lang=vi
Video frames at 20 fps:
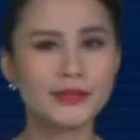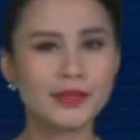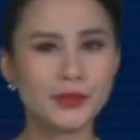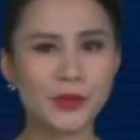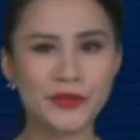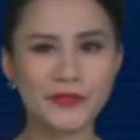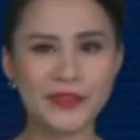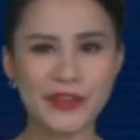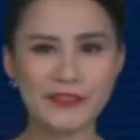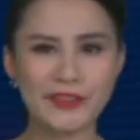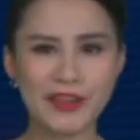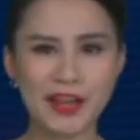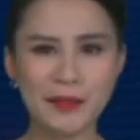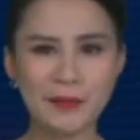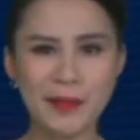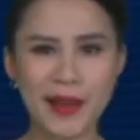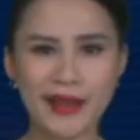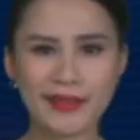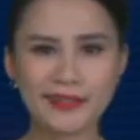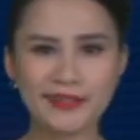Thưa quý vị và
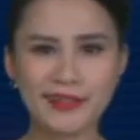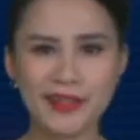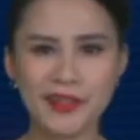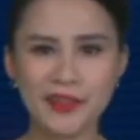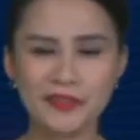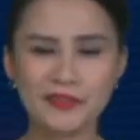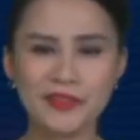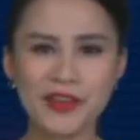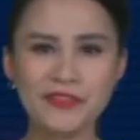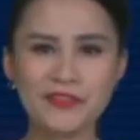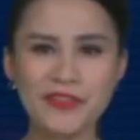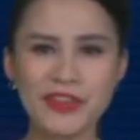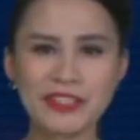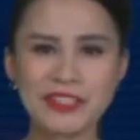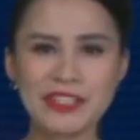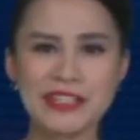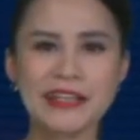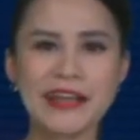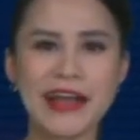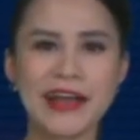các bạn, với
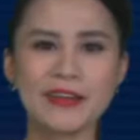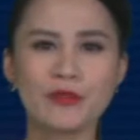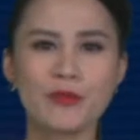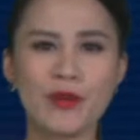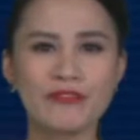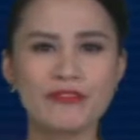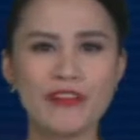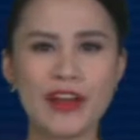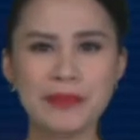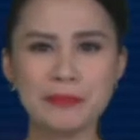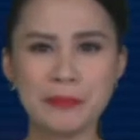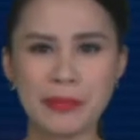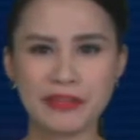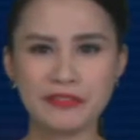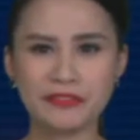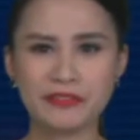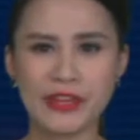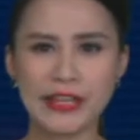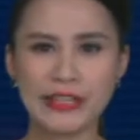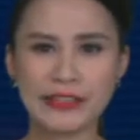việc triển khai Wi-Fi
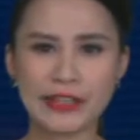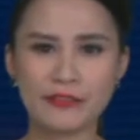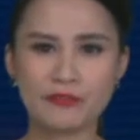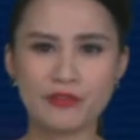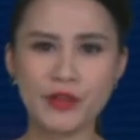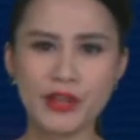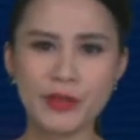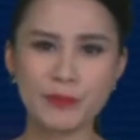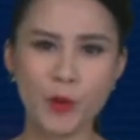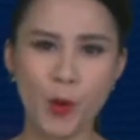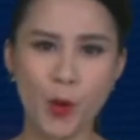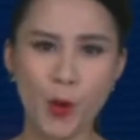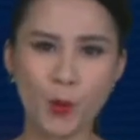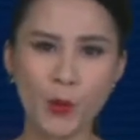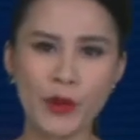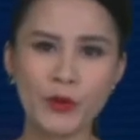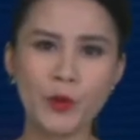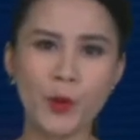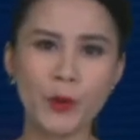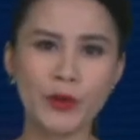miễn phí tại phố đi bộ
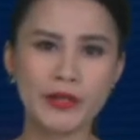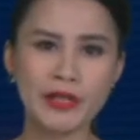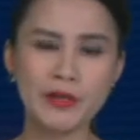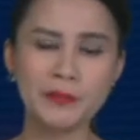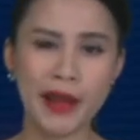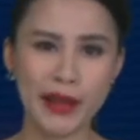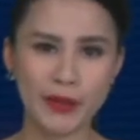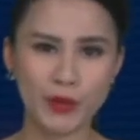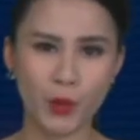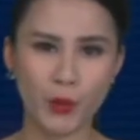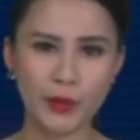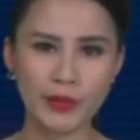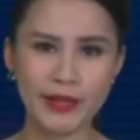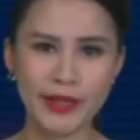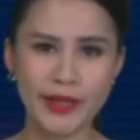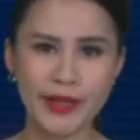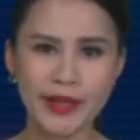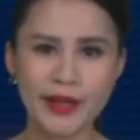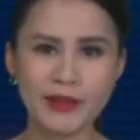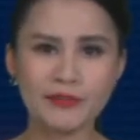quanh Hồ Gươm, Hà Nội
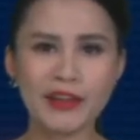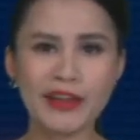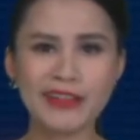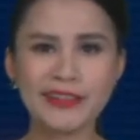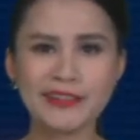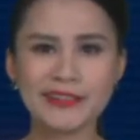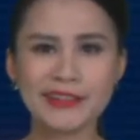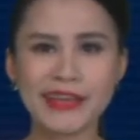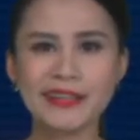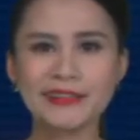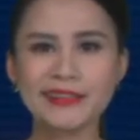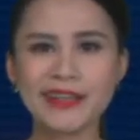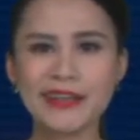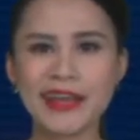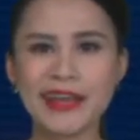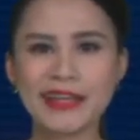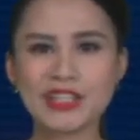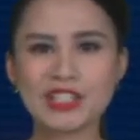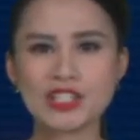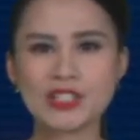và dự kiến tới
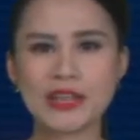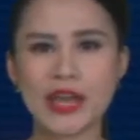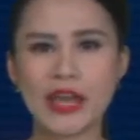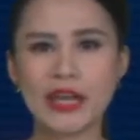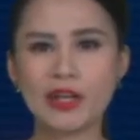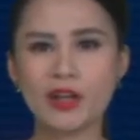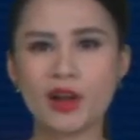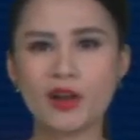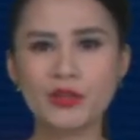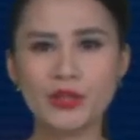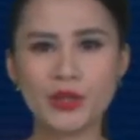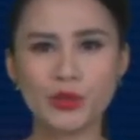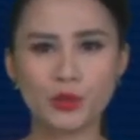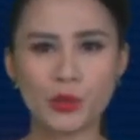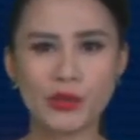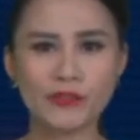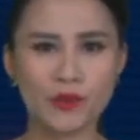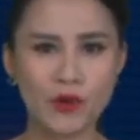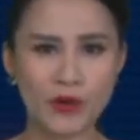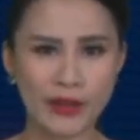đây sẽ có nhiều
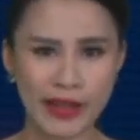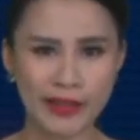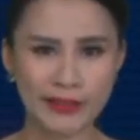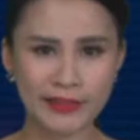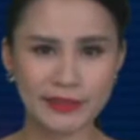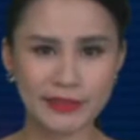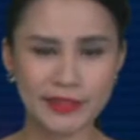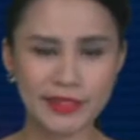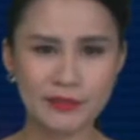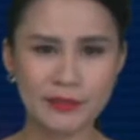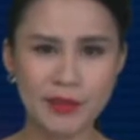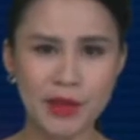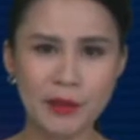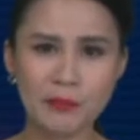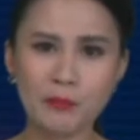tuyến phố khác nữa,